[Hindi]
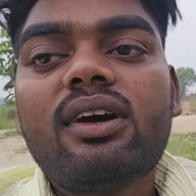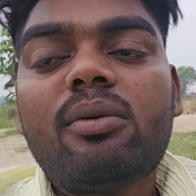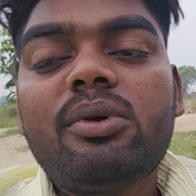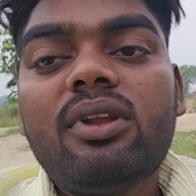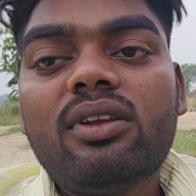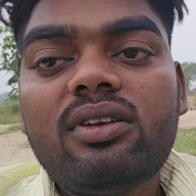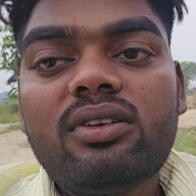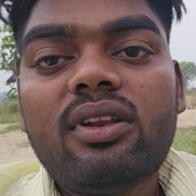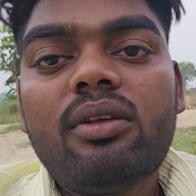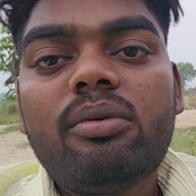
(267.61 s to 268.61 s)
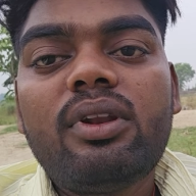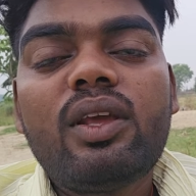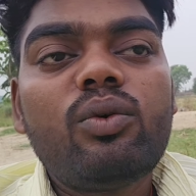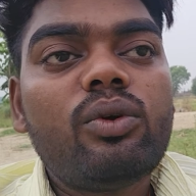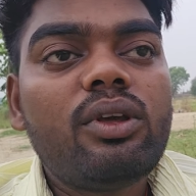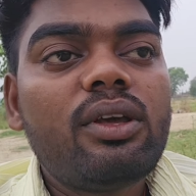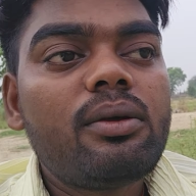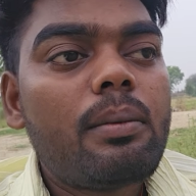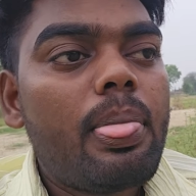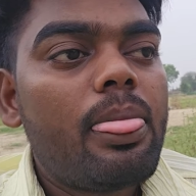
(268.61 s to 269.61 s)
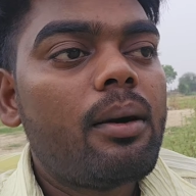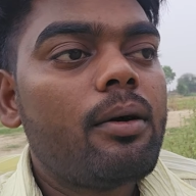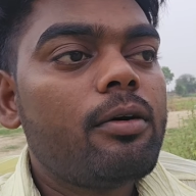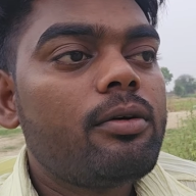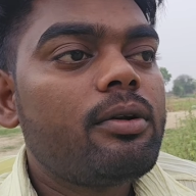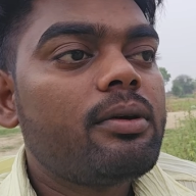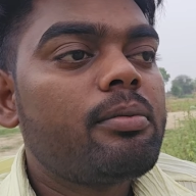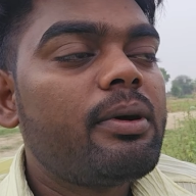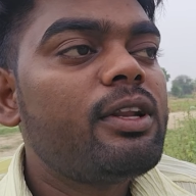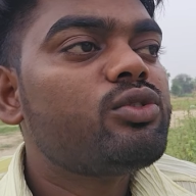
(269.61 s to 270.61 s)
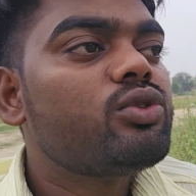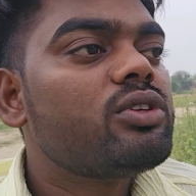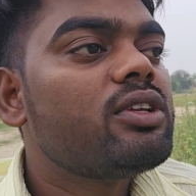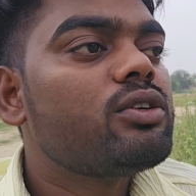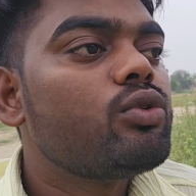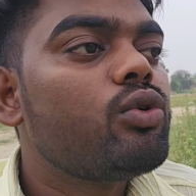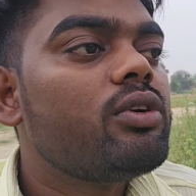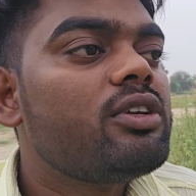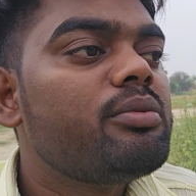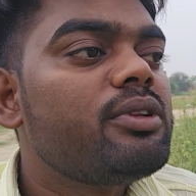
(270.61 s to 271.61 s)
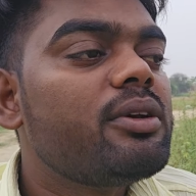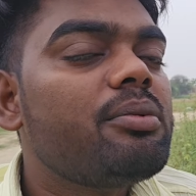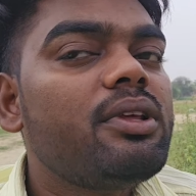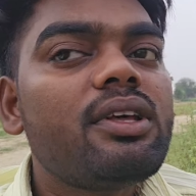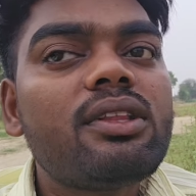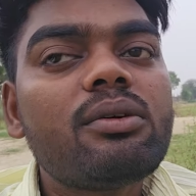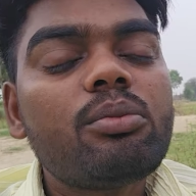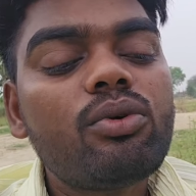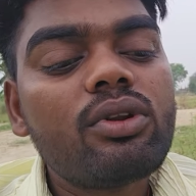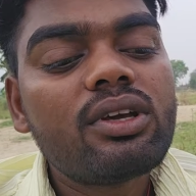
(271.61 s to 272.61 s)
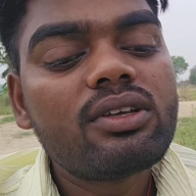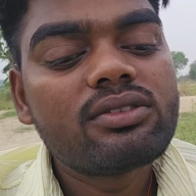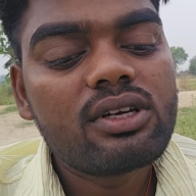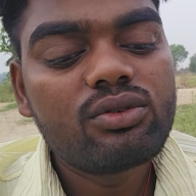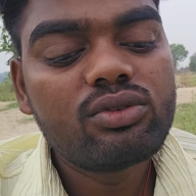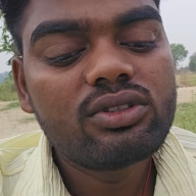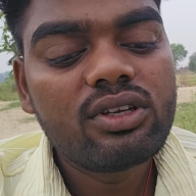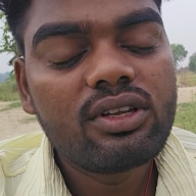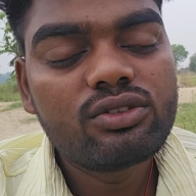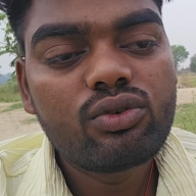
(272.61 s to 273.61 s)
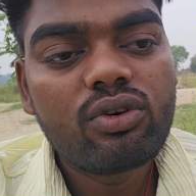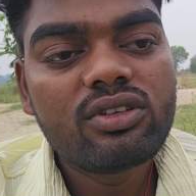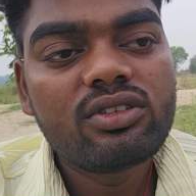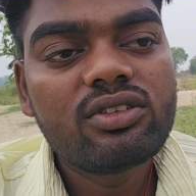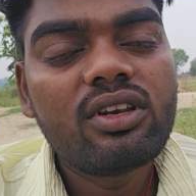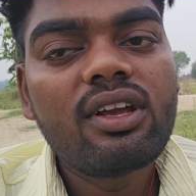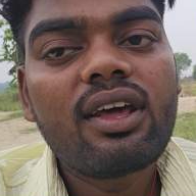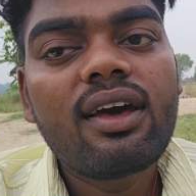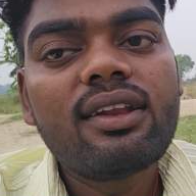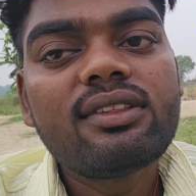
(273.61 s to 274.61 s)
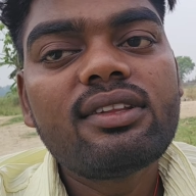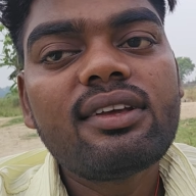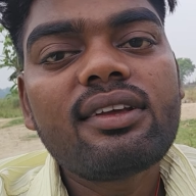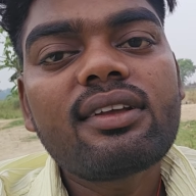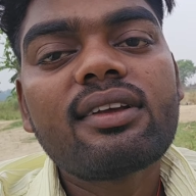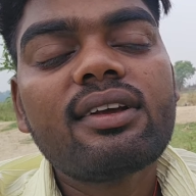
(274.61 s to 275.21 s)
अभी रजिस्ट्री भी नहीं हुई है और पहले सोच रहे थे दो में जब लिए थे बोले कि सालों जिसे इसको रजिस्ट्री करा लेते हैं